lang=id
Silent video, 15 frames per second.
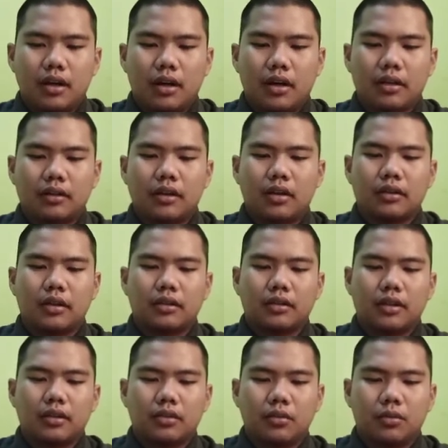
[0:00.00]
harta
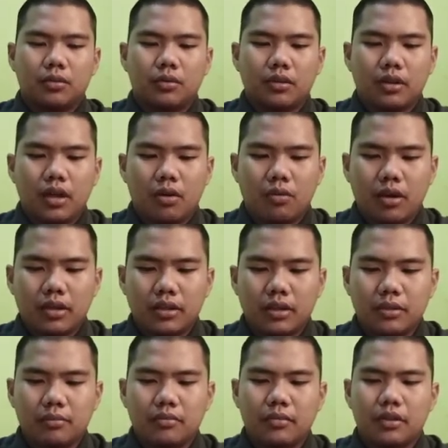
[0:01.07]
tertentu yang
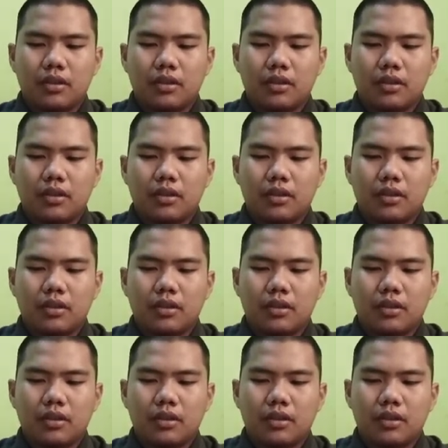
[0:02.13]
wajib